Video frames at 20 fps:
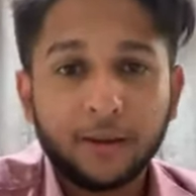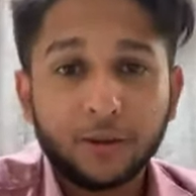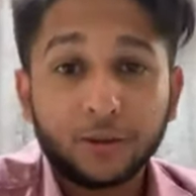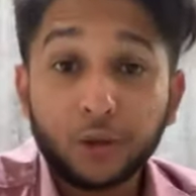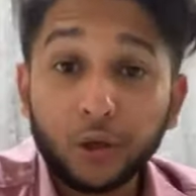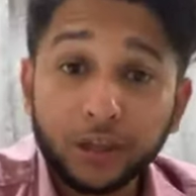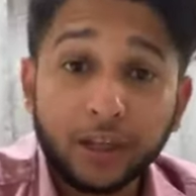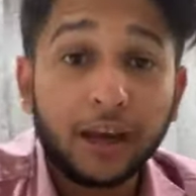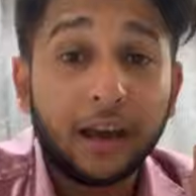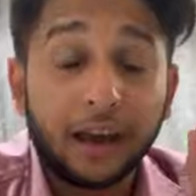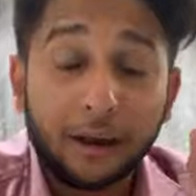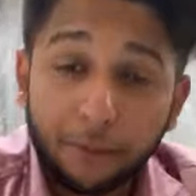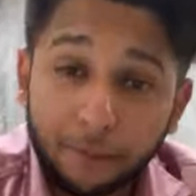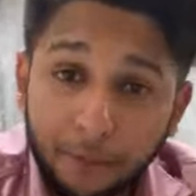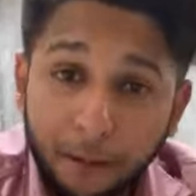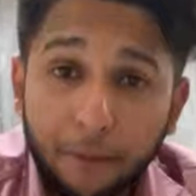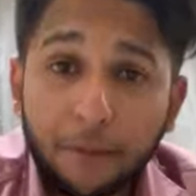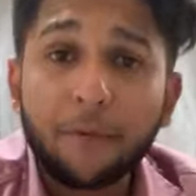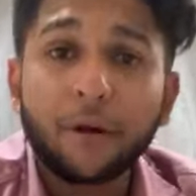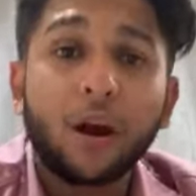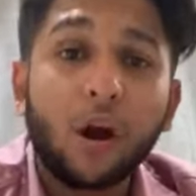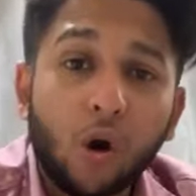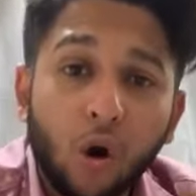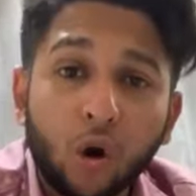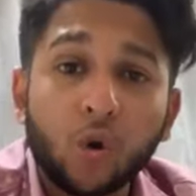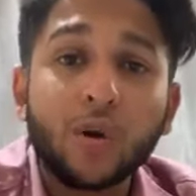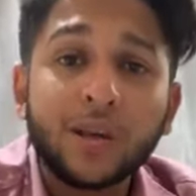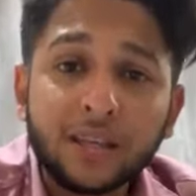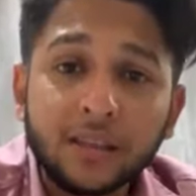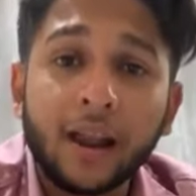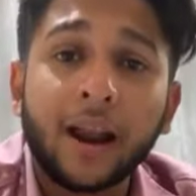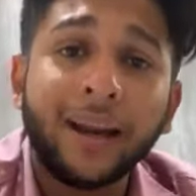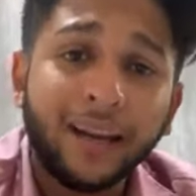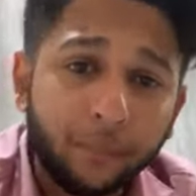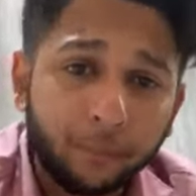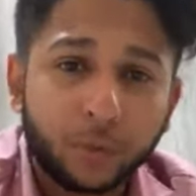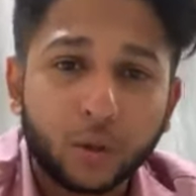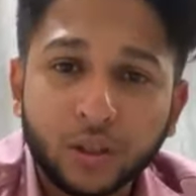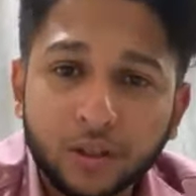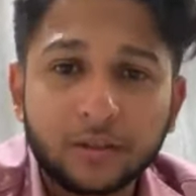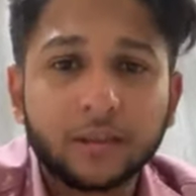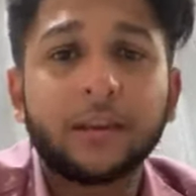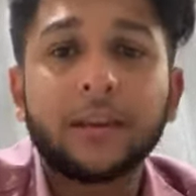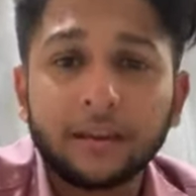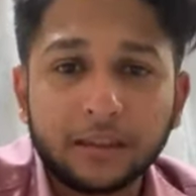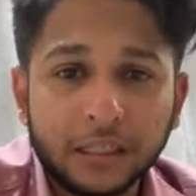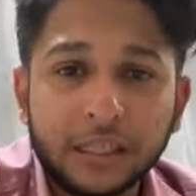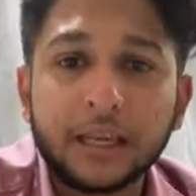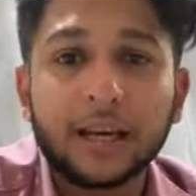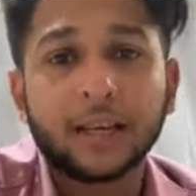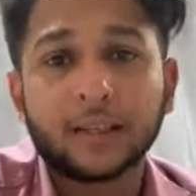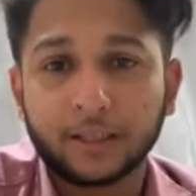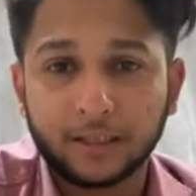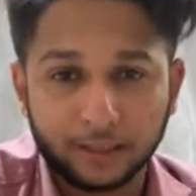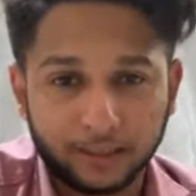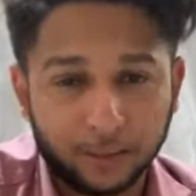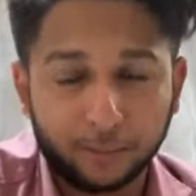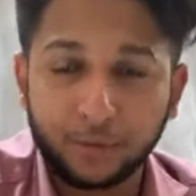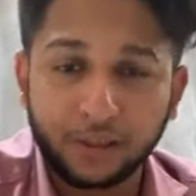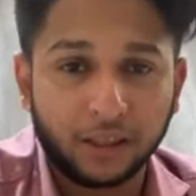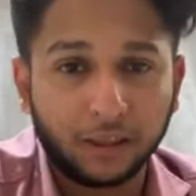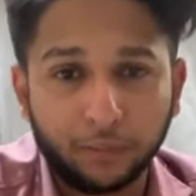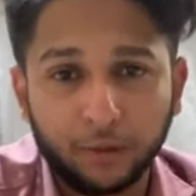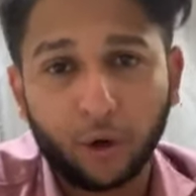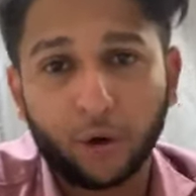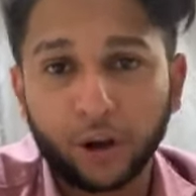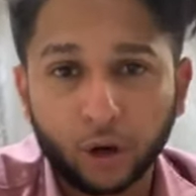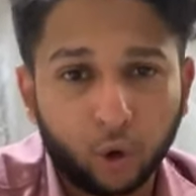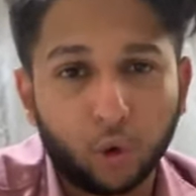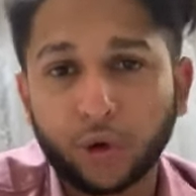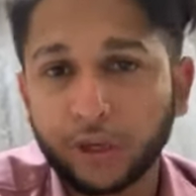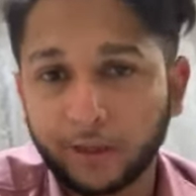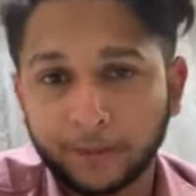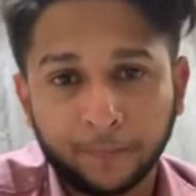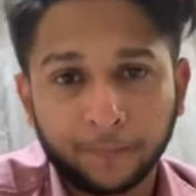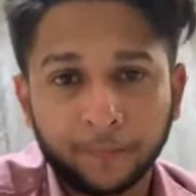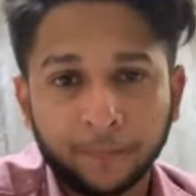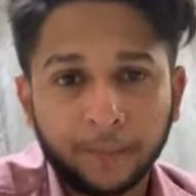সো এটা আমার বাবা আমাকে অলওয়েজ লার্নিং প্রসেস শিখাচ্ছে যে পৃথিবী অনেক কঠিন